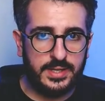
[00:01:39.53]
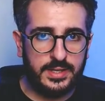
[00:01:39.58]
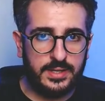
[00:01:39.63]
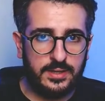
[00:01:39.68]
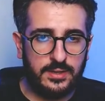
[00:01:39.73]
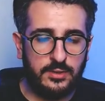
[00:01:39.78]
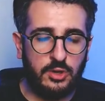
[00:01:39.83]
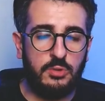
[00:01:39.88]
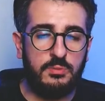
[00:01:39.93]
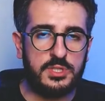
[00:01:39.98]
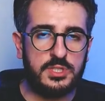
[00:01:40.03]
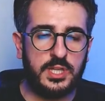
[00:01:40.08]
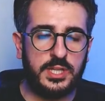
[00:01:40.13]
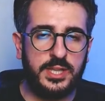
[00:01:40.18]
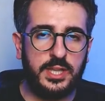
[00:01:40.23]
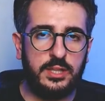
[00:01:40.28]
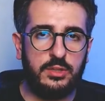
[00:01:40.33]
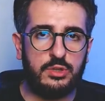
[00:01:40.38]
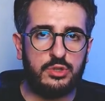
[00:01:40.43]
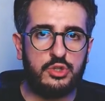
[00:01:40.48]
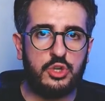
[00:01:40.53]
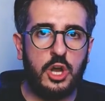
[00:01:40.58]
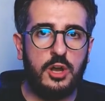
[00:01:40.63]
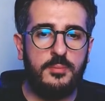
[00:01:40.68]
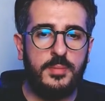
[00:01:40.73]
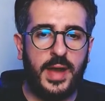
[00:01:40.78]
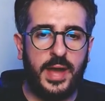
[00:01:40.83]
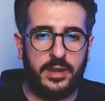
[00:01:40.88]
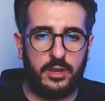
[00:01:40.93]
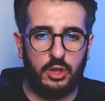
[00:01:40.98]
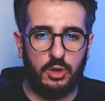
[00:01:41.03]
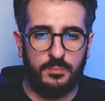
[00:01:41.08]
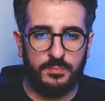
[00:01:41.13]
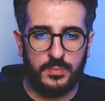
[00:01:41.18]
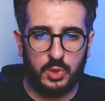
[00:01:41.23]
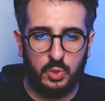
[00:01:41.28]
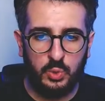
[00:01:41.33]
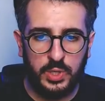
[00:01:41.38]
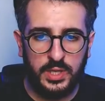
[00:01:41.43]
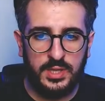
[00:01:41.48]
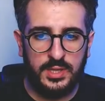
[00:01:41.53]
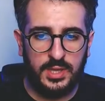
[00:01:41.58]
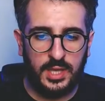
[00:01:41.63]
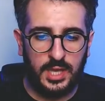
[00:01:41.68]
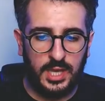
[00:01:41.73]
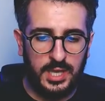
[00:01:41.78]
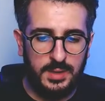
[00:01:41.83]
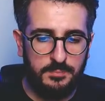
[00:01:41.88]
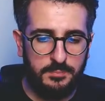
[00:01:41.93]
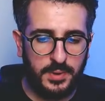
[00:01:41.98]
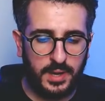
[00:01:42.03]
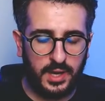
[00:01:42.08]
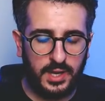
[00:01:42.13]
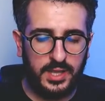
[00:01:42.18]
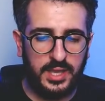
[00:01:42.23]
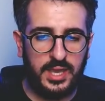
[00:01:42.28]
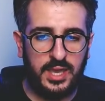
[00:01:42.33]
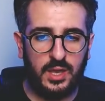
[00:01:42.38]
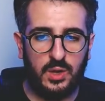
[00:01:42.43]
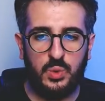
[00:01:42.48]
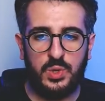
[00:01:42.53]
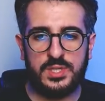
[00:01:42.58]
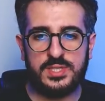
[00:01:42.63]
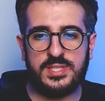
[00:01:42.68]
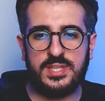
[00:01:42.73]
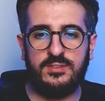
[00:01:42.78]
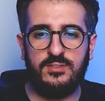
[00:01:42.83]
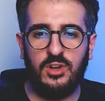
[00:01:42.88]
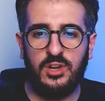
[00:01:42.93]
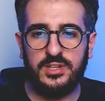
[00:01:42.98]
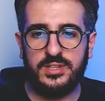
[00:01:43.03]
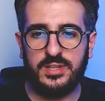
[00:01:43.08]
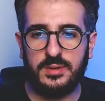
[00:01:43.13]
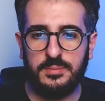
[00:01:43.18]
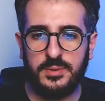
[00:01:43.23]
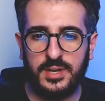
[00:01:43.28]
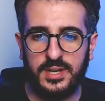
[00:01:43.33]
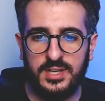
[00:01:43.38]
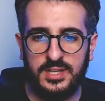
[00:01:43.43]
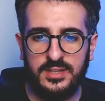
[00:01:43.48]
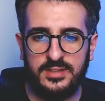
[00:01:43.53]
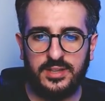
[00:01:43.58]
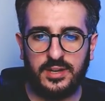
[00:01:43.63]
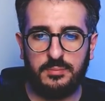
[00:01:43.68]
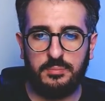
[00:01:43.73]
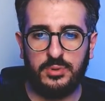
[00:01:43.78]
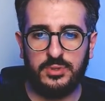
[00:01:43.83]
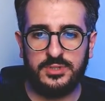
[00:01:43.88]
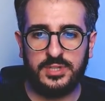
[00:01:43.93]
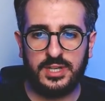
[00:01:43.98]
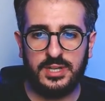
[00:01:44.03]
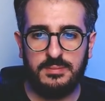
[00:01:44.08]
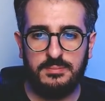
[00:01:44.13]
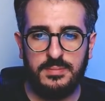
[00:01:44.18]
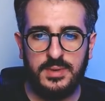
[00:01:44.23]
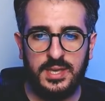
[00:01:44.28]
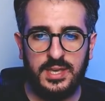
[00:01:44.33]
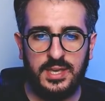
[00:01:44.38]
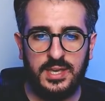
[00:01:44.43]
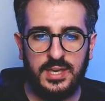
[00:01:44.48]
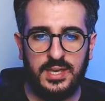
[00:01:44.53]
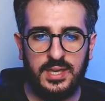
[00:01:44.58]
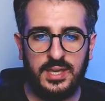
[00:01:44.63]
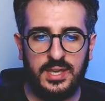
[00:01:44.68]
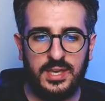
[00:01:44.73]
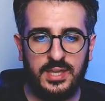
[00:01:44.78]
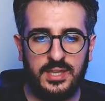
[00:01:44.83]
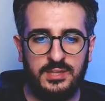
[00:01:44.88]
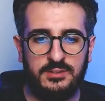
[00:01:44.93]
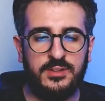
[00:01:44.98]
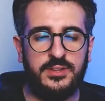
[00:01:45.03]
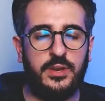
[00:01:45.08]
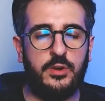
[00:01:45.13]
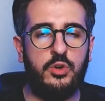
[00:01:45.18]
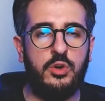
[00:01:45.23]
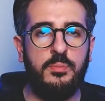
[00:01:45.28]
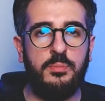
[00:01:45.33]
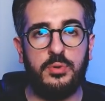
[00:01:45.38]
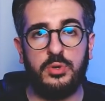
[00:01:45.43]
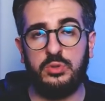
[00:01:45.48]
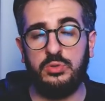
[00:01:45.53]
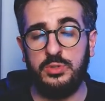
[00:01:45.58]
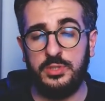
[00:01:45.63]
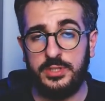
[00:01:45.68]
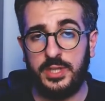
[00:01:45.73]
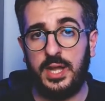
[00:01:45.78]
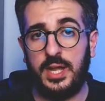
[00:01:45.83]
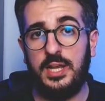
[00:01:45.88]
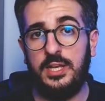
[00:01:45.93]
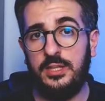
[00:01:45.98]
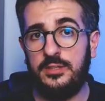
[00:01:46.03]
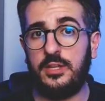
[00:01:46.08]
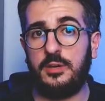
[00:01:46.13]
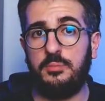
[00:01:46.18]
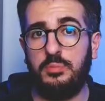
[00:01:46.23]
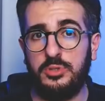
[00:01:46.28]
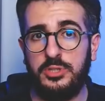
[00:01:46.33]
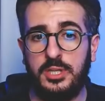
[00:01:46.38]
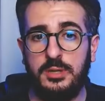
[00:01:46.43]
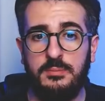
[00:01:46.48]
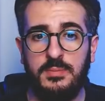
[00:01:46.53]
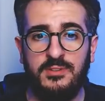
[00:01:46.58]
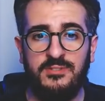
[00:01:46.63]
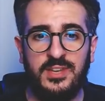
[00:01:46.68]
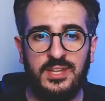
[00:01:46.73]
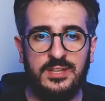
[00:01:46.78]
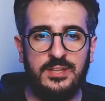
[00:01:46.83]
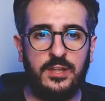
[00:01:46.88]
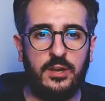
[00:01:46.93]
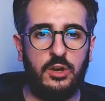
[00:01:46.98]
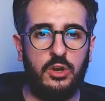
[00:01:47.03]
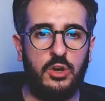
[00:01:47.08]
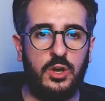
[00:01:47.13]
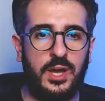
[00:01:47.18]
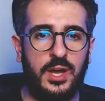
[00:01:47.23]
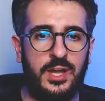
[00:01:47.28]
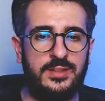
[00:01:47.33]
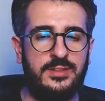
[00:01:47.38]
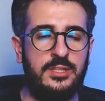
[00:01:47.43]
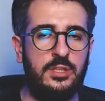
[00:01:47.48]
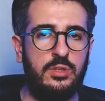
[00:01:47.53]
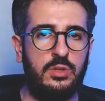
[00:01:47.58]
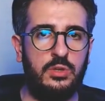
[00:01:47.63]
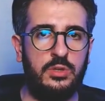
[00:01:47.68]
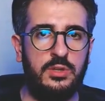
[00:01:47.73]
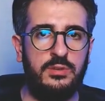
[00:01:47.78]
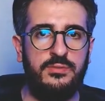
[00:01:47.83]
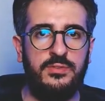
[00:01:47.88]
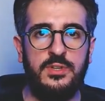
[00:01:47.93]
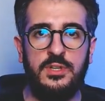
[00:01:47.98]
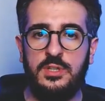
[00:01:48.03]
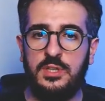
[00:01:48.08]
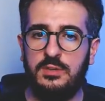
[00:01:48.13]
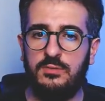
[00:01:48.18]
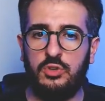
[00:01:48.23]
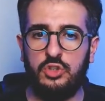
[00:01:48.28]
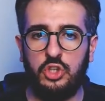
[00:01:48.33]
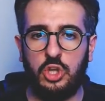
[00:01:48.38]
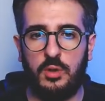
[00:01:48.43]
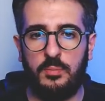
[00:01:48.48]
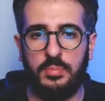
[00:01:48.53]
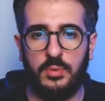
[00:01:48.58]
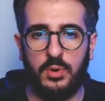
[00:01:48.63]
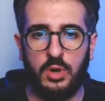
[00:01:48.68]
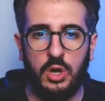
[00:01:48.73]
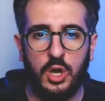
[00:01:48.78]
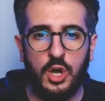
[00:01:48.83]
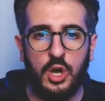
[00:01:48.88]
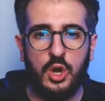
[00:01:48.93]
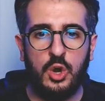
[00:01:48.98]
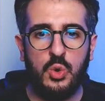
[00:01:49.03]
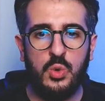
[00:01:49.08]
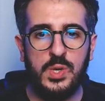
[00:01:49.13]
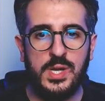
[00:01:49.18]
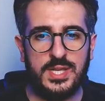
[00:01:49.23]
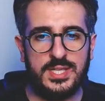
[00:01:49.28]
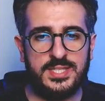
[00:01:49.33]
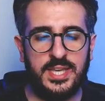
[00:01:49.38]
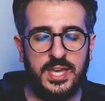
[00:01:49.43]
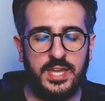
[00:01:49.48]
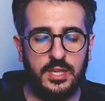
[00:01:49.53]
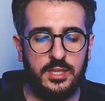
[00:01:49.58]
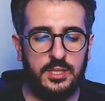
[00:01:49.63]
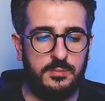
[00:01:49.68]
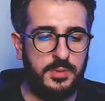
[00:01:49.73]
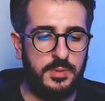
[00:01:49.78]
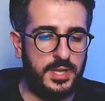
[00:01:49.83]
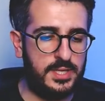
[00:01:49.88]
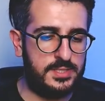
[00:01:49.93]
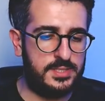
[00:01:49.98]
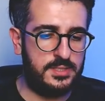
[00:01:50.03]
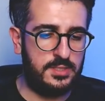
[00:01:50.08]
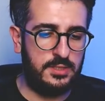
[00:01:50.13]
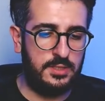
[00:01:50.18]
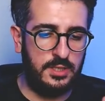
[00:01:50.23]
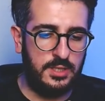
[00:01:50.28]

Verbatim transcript: Come sta andando Joao Mario? Quindi, e perché questa volta per l'Inter potrebbe diventare un'opportunità? L'Inter potrebbe venderlo a titolo definitivo dopo una serie di prestiti.